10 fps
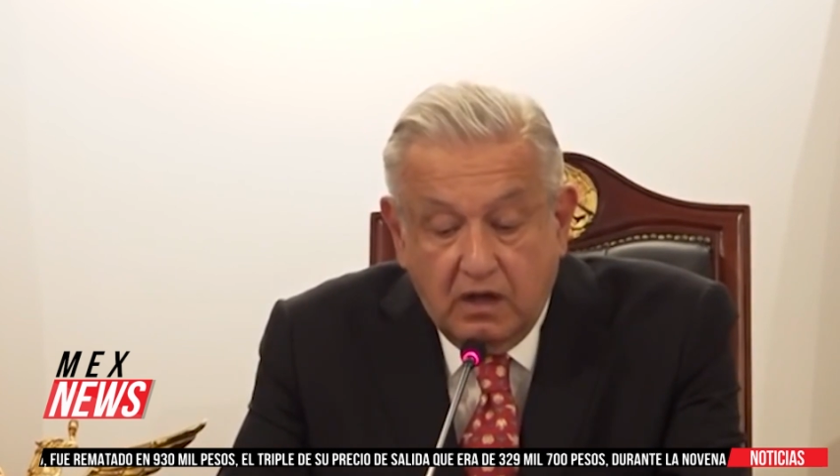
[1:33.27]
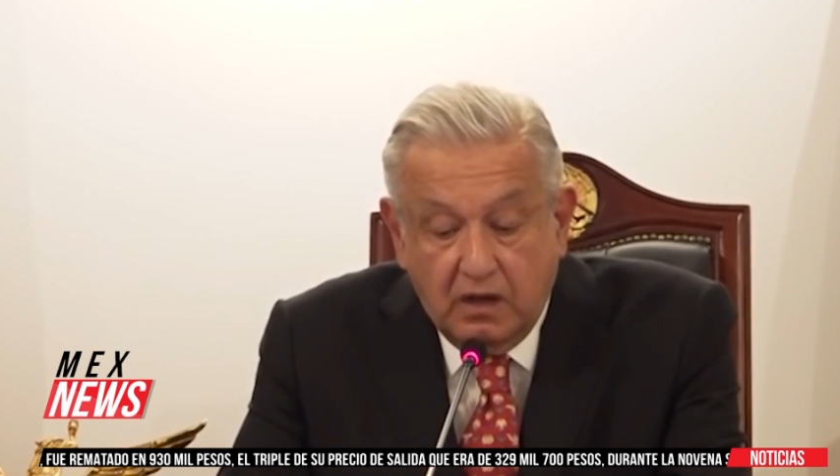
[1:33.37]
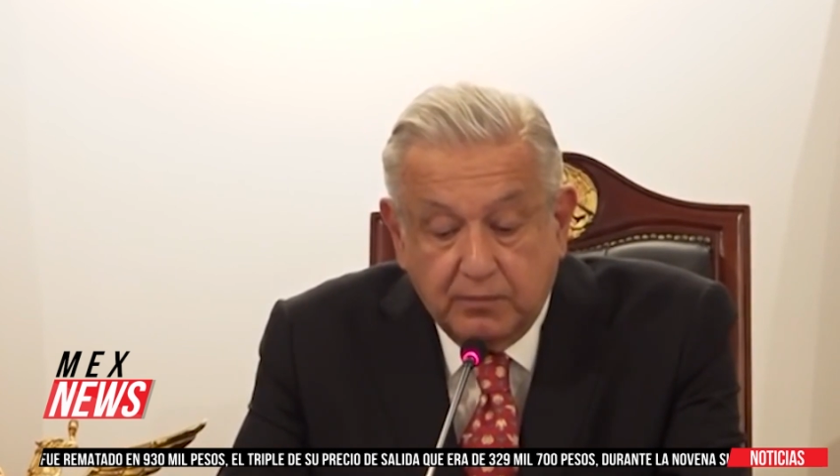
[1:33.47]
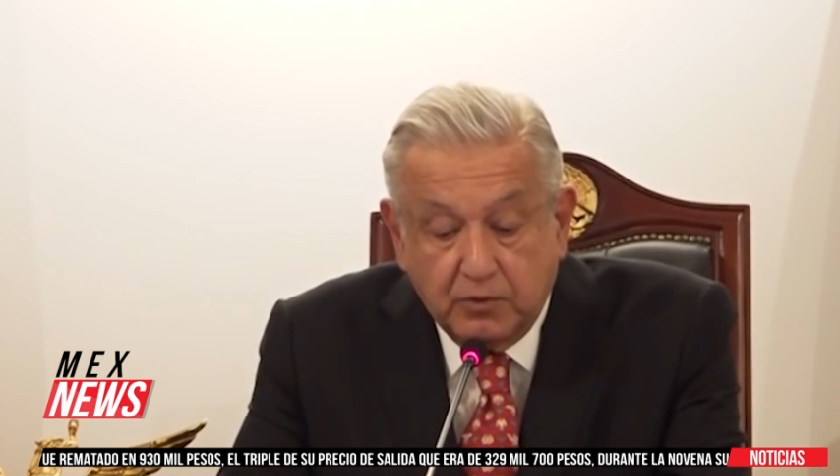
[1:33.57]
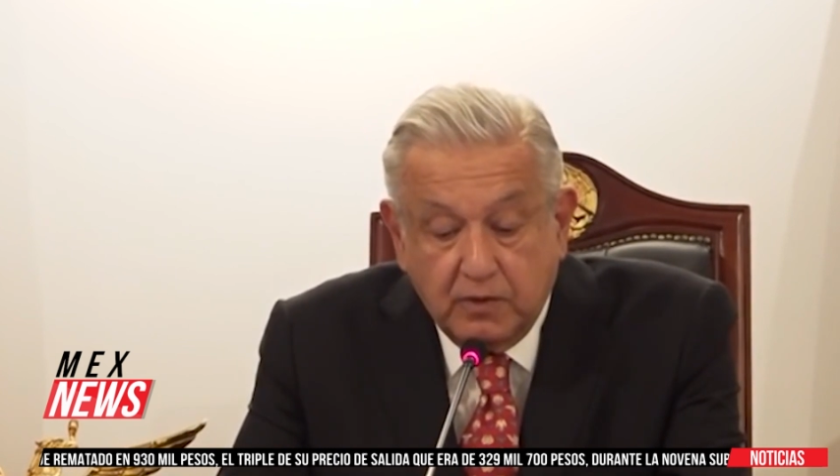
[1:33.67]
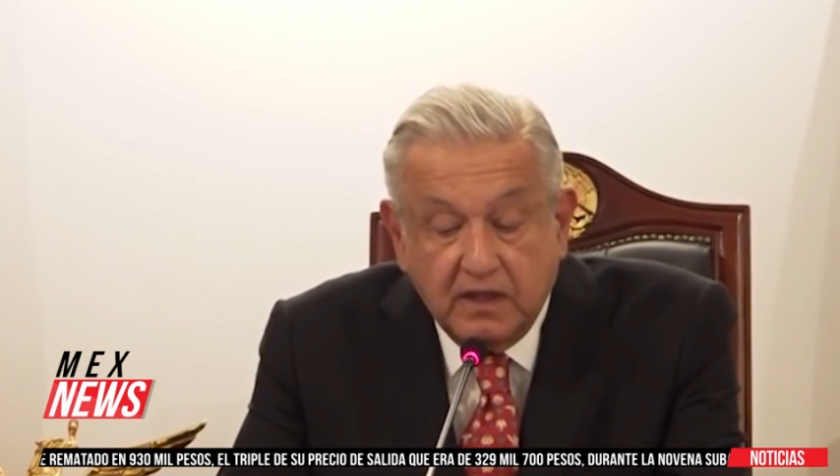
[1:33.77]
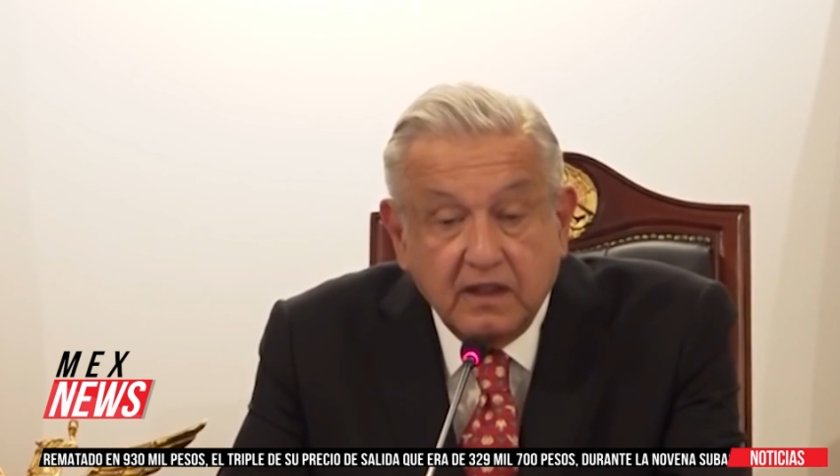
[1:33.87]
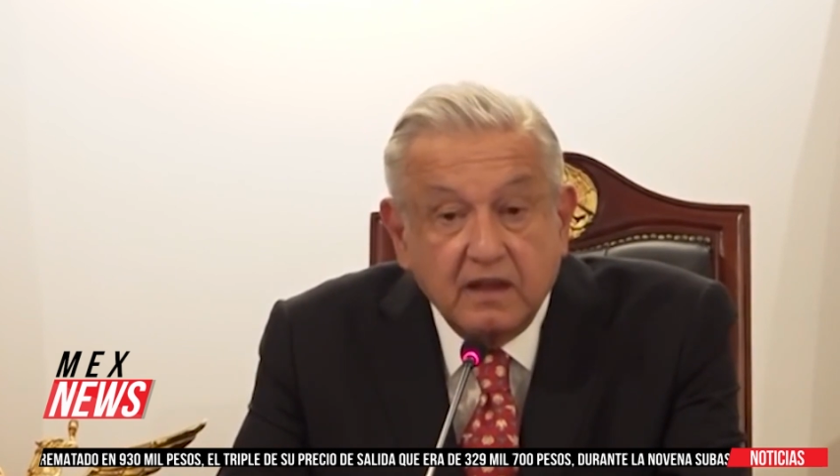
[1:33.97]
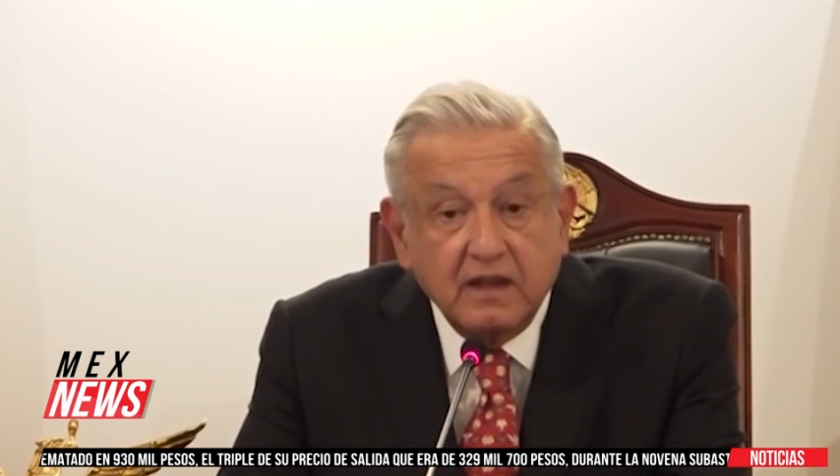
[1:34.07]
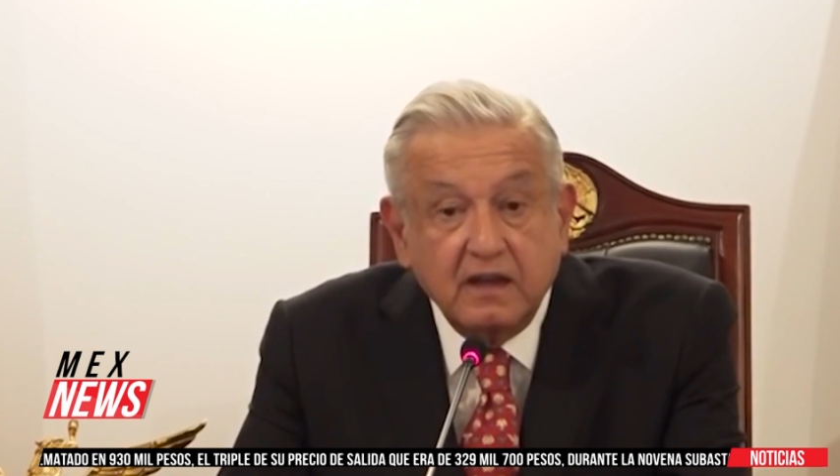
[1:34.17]

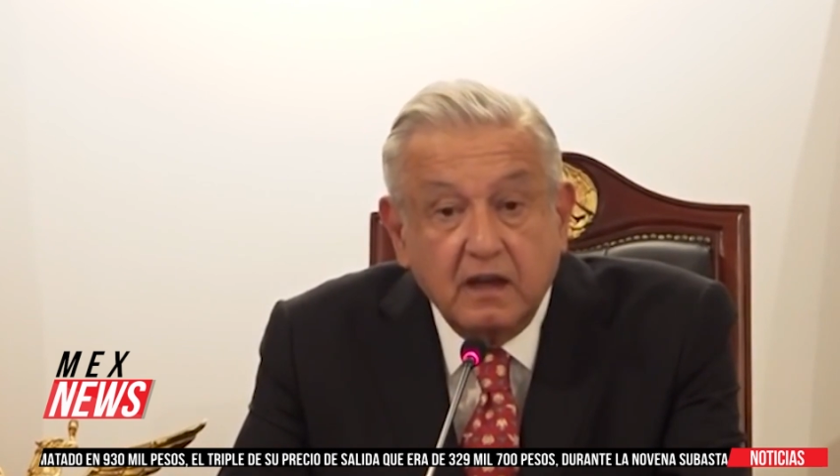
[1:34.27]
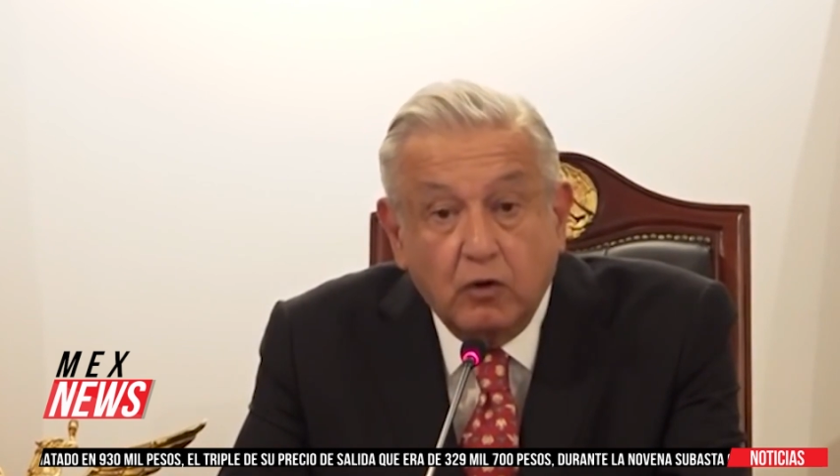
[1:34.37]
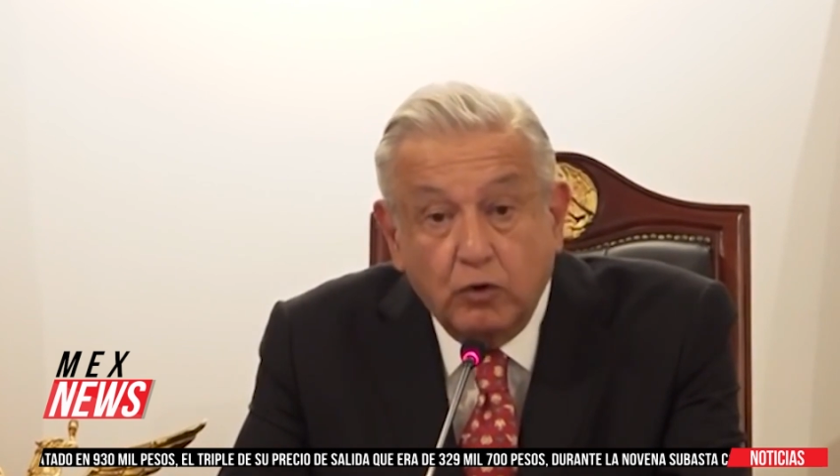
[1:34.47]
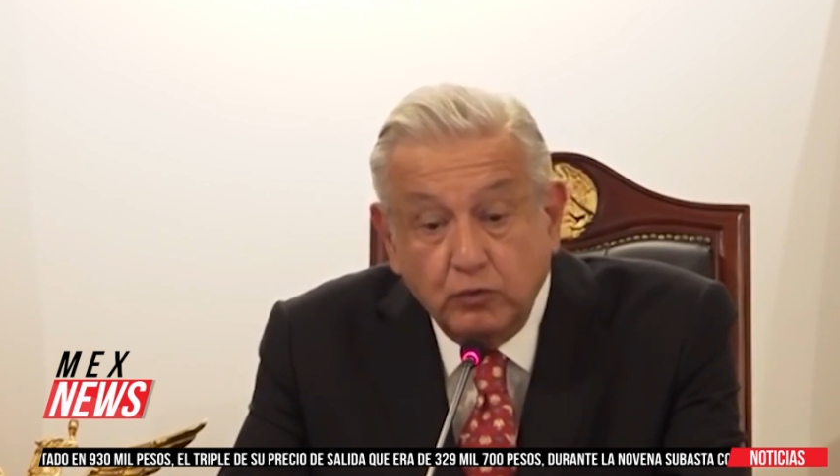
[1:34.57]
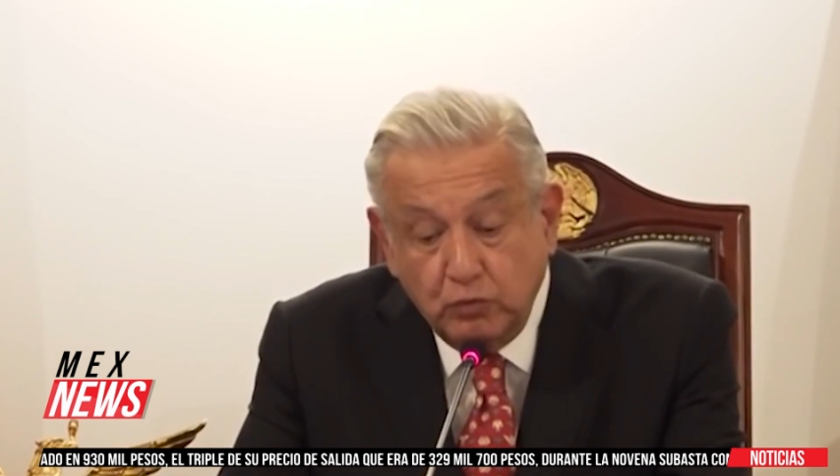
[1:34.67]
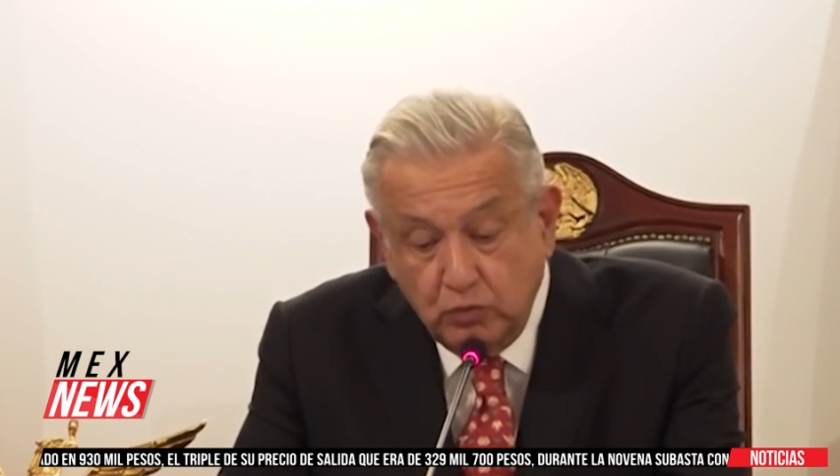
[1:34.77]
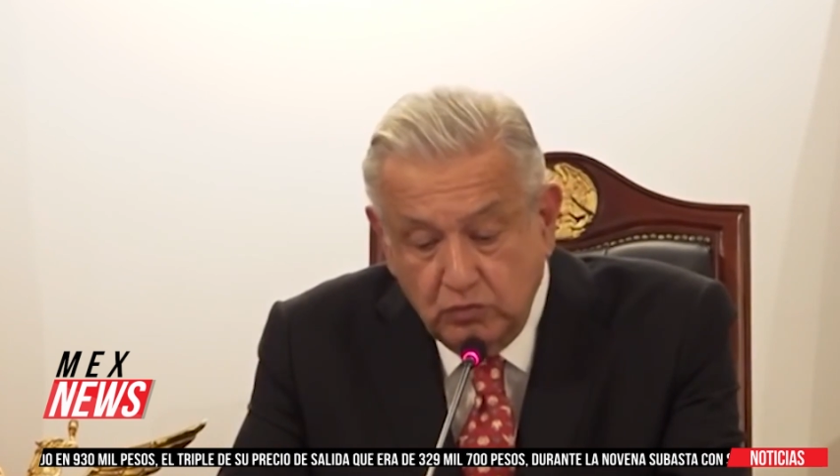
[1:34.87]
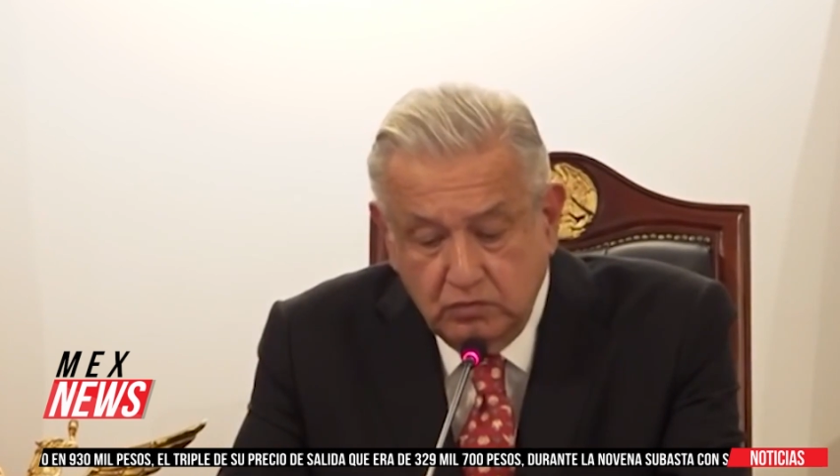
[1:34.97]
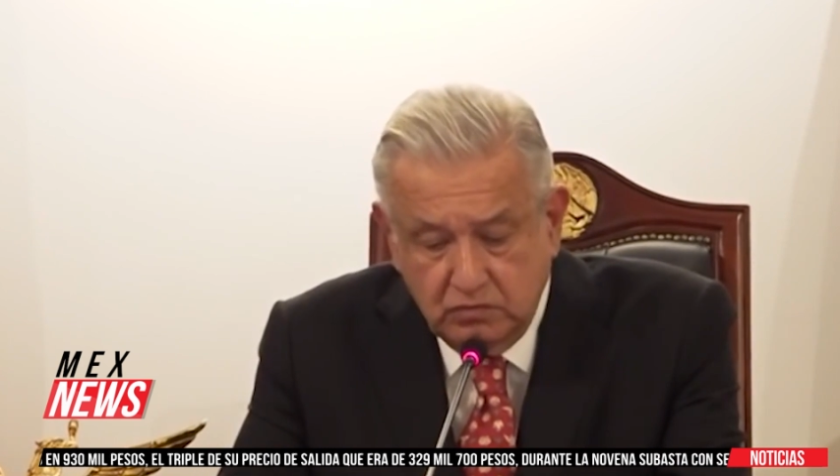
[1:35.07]
aprobada en la ONU